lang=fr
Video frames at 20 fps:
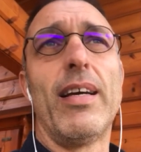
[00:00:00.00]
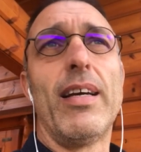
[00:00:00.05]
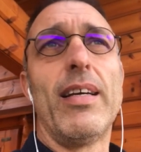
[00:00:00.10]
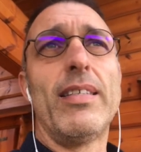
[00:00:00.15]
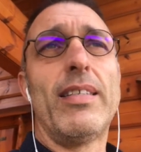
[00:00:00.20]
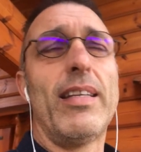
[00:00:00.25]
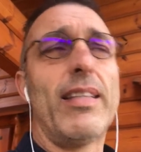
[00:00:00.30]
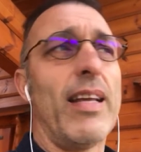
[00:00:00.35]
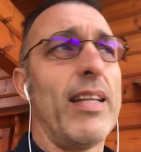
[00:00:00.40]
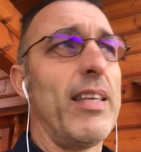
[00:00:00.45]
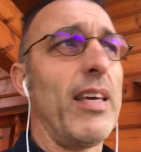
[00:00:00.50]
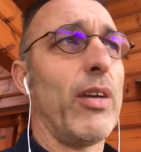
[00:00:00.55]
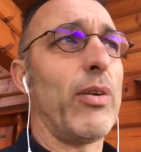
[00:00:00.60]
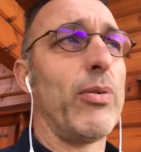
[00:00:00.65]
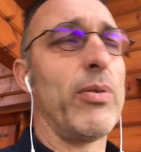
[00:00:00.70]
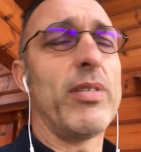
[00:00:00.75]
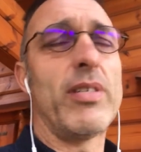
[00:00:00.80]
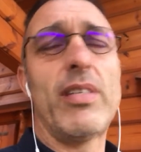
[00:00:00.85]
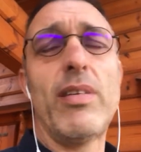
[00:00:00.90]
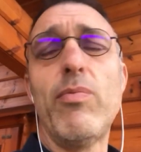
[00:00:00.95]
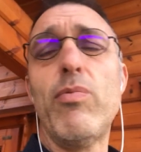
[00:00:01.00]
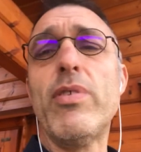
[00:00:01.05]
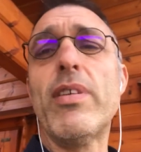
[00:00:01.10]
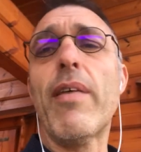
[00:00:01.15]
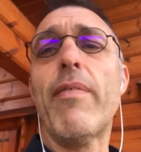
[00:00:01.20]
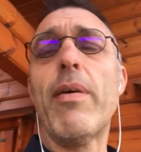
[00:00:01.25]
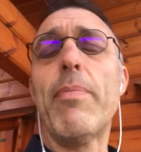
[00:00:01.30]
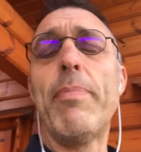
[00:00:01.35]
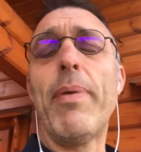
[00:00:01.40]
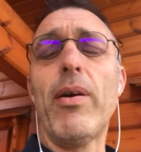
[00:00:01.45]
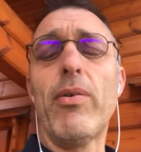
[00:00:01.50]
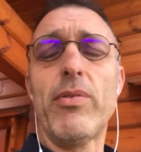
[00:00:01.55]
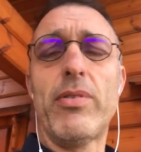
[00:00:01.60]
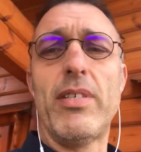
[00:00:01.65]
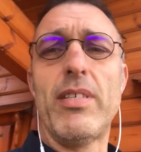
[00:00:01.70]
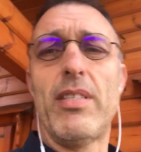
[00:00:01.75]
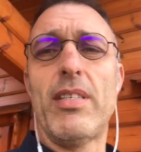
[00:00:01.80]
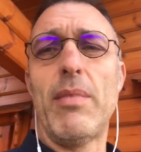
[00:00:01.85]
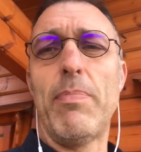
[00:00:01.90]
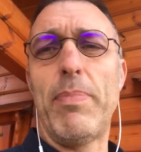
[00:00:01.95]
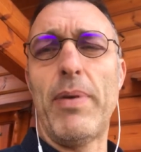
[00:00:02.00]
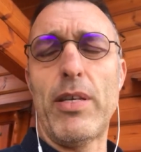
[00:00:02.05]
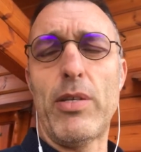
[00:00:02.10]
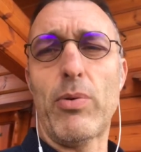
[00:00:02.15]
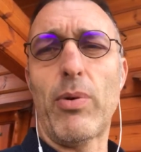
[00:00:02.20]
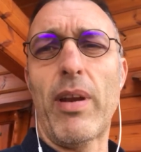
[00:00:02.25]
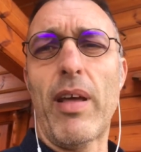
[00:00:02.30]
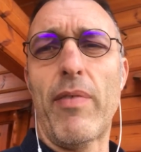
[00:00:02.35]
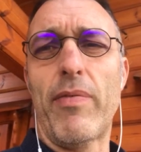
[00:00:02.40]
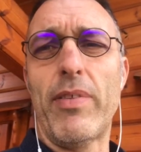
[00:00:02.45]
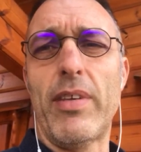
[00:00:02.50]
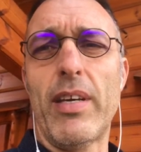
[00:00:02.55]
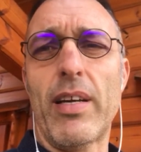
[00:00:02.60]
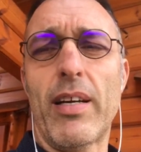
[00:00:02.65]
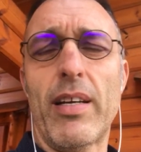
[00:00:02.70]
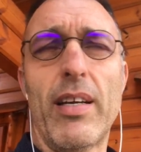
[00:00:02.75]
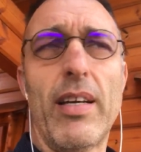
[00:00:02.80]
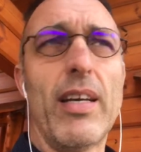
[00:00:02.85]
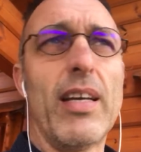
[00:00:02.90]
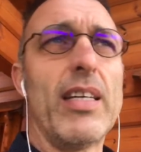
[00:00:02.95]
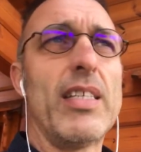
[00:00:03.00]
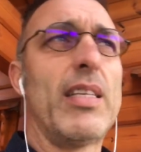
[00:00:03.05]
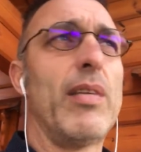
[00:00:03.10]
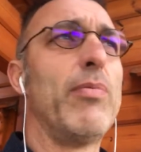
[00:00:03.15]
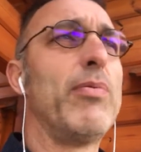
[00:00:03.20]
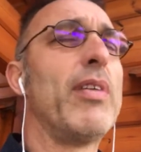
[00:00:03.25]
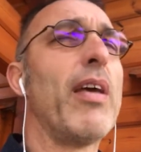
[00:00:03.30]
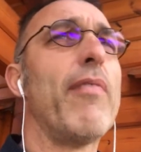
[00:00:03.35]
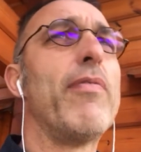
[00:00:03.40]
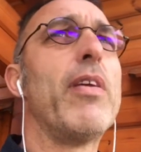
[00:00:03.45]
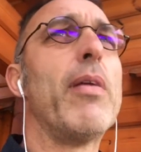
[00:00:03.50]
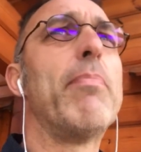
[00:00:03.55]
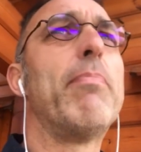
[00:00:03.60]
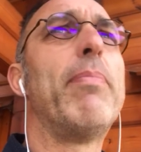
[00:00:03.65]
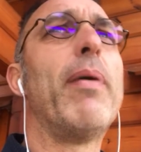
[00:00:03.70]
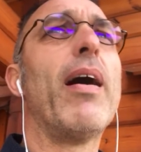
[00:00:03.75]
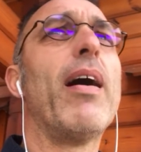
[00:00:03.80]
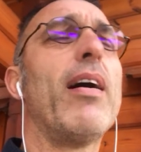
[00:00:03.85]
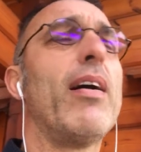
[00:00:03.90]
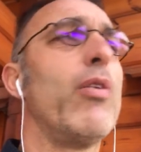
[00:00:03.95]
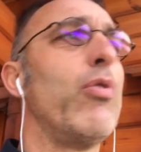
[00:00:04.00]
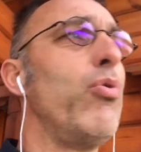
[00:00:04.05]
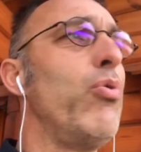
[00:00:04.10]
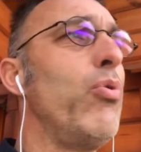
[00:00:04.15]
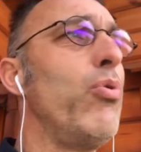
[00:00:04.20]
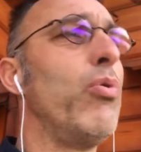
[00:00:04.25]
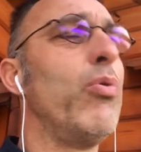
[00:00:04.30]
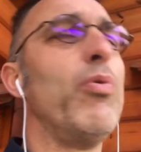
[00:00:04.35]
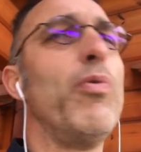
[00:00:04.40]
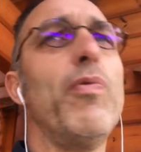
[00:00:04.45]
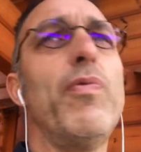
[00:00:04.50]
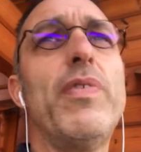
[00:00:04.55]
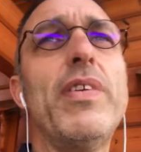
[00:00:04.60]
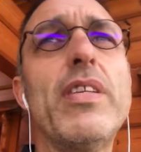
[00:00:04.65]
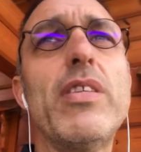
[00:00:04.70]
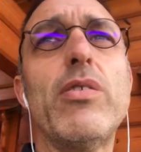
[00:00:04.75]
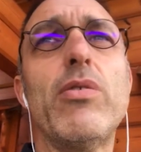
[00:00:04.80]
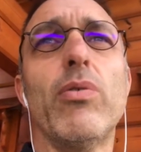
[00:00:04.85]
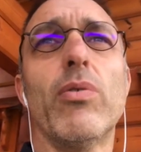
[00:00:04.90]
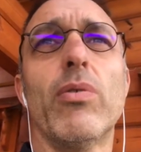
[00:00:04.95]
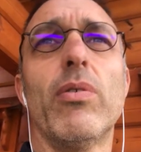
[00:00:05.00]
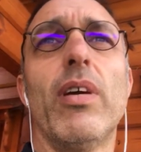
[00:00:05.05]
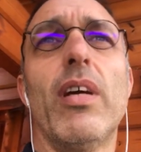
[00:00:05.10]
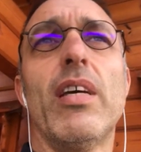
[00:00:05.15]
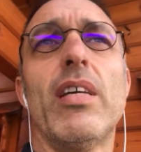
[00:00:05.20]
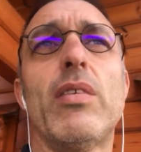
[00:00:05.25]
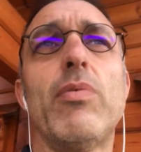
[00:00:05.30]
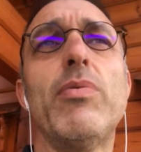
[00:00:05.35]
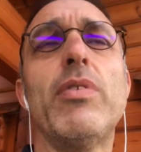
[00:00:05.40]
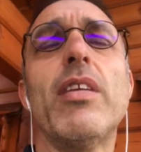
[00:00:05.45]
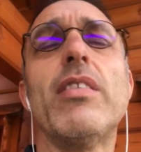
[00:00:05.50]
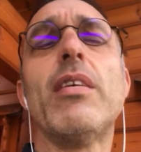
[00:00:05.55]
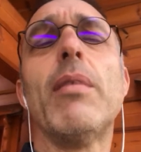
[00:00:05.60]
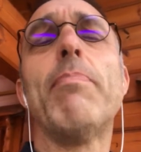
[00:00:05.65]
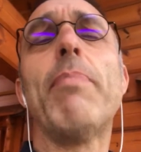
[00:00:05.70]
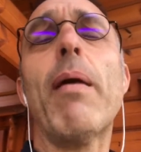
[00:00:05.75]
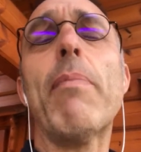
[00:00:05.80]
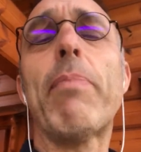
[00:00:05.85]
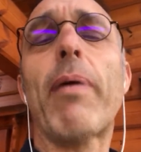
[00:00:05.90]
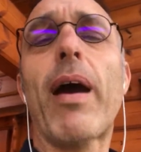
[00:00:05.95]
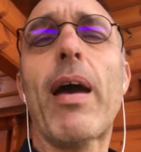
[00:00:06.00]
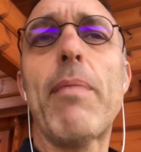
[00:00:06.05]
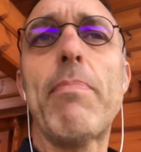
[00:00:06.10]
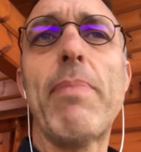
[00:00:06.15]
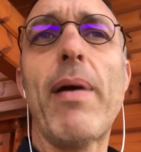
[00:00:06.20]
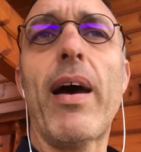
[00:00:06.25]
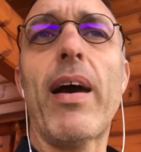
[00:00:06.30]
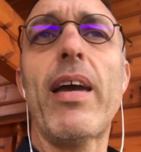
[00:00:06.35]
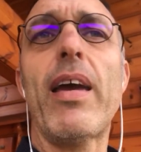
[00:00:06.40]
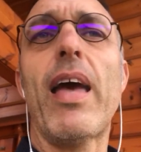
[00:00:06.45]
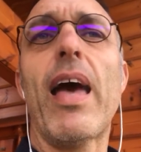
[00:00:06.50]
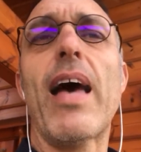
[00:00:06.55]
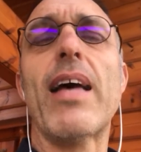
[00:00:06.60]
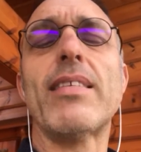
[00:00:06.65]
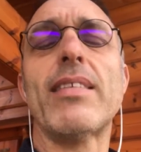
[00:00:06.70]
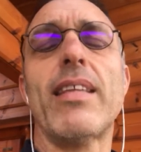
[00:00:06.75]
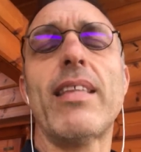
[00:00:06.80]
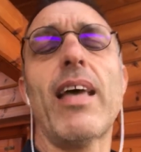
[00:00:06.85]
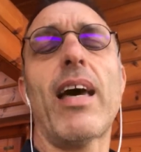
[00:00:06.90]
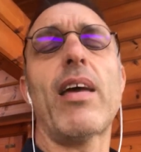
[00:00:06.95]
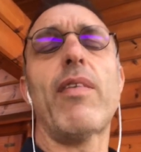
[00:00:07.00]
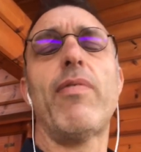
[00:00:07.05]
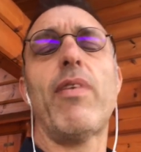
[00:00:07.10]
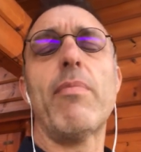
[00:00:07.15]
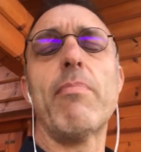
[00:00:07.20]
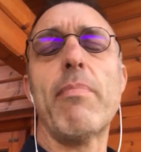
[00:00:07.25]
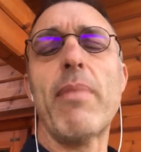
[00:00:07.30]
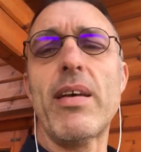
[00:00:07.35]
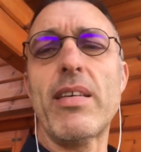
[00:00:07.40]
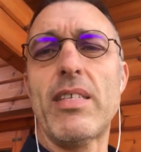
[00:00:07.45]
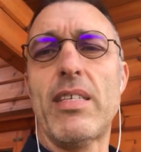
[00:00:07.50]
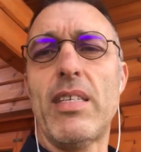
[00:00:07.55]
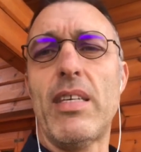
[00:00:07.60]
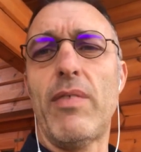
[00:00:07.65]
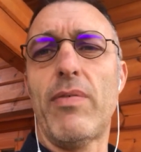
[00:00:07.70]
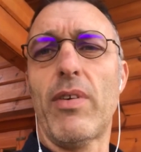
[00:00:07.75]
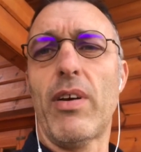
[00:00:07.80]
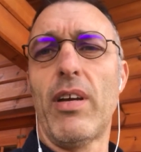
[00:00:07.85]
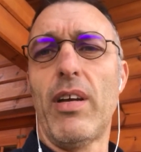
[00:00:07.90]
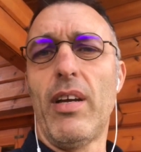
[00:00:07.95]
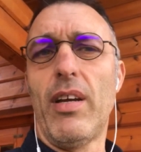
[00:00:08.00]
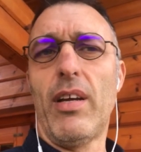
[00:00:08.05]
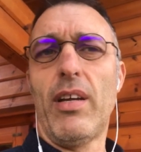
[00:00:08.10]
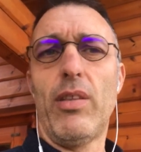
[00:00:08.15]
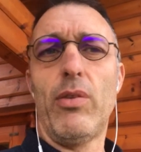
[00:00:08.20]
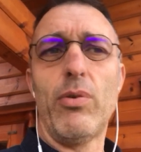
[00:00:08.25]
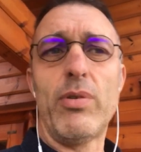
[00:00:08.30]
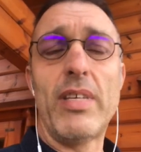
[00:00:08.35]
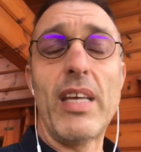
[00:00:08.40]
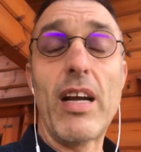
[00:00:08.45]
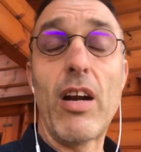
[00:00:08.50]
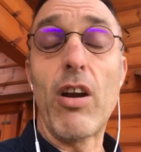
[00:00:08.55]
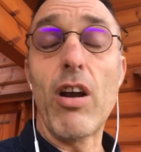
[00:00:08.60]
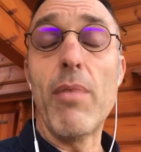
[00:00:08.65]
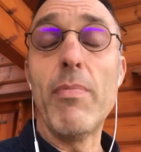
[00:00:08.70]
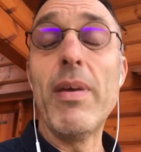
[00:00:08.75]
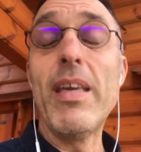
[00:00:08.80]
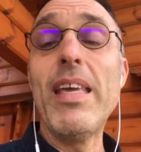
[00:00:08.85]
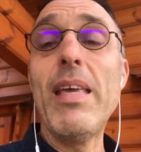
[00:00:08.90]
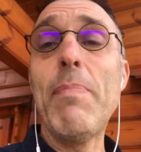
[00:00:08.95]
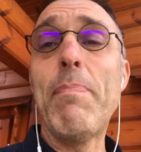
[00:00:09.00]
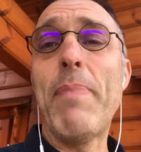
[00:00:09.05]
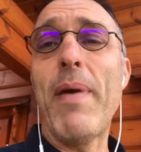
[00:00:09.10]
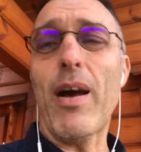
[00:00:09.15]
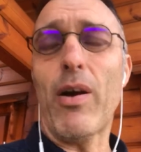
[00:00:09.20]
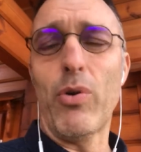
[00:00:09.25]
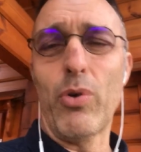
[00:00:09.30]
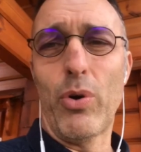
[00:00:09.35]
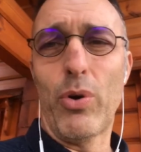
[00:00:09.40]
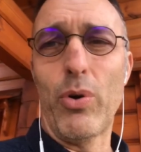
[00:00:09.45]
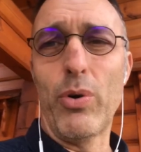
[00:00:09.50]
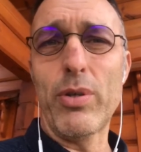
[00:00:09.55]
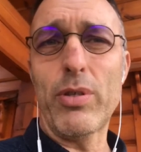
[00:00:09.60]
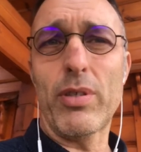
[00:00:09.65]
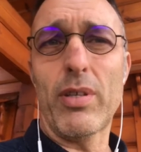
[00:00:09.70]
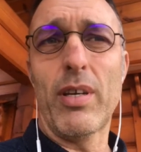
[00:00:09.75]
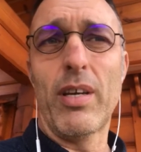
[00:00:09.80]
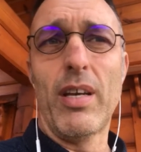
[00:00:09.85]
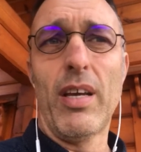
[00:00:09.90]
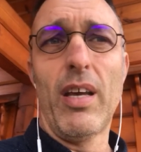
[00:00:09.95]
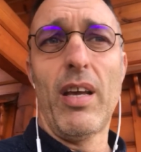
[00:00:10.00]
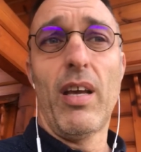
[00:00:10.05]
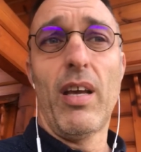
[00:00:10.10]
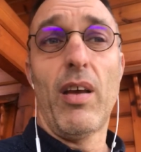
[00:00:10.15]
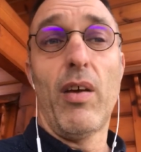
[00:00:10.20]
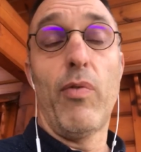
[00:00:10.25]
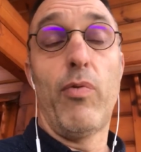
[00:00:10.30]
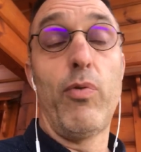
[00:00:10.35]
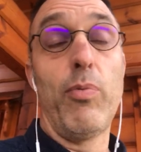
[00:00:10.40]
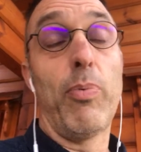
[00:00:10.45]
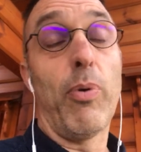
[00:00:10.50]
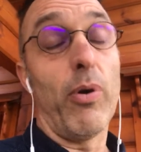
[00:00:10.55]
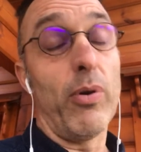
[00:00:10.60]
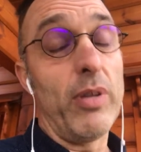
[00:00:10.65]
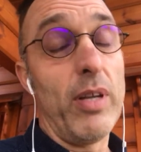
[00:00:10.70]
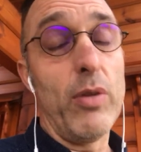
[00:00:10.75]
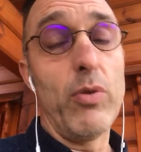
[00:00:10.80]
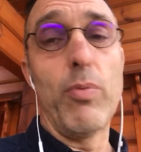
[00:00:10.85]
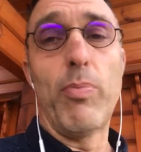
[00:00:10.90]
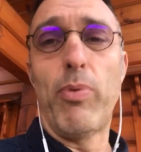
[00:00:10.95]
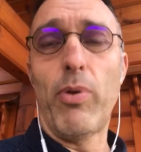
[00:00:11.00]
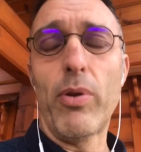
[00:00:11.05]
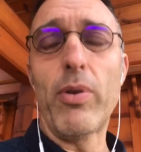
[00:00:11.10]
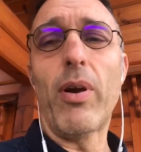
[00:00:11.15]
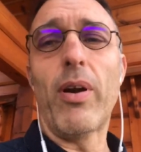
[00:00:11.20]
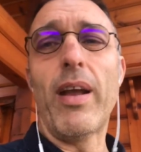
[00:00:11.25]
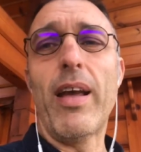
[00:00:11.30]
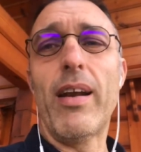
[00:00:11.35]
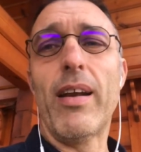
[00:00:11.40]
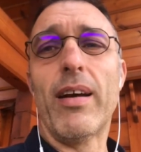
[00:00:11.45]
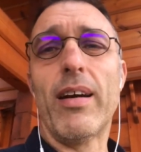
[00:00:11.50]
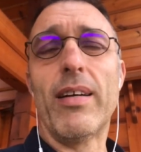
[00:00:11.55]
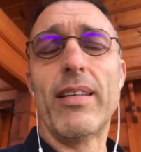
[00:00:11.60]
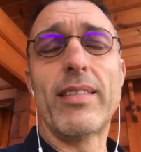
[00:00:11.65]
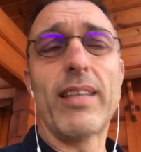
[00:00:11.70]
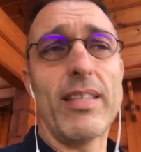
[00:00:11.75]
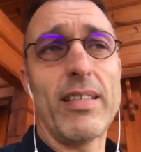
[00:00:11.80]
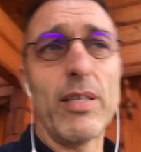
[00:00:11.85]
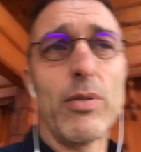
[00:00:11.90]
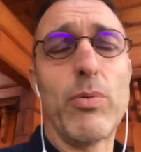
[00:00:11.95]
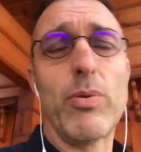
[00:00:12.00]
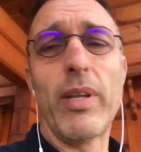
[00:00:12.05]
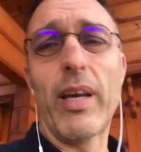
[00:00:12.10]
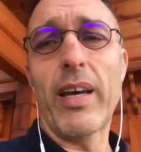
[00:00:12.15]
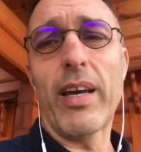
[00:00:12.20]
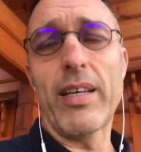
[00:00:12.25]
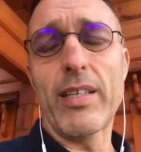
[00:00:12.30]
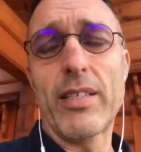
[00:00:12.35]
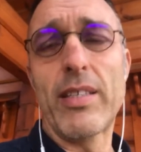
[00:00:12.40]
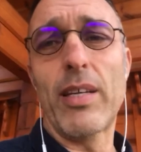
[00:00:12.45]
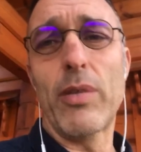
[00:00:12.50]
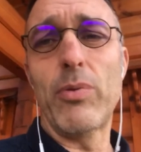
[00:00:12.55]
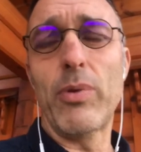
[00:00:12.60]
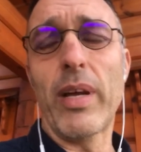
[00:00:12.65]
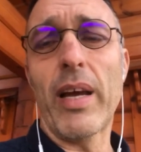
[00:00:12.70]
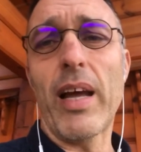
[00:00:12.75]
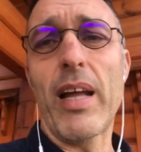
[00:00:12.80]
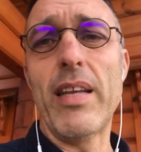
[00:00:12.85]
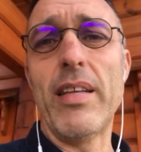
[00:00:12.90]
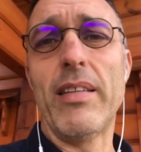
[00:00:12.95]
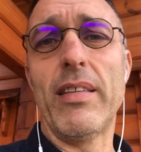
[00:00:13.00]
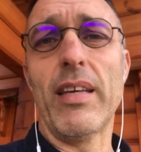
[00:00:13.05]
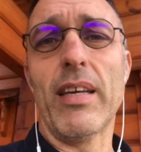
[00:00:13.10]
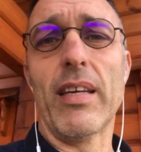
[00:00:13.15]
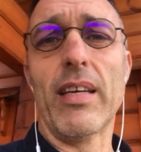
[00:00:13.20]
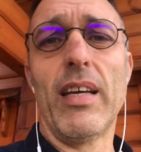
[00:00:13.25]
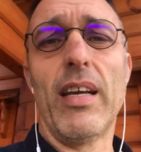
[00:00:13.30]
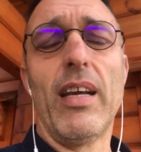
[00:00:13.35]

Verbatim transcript: C'est-à-dire que si vous n'avez pas anticipé sur l'avenir, si vous n'aviez pas eu une vision, si vous n'étiez pas préparé à cette arrivée massive de ces clubs hyper low cost, vous prenez du plomb dans l'aile. Ça, c'est une, réalité.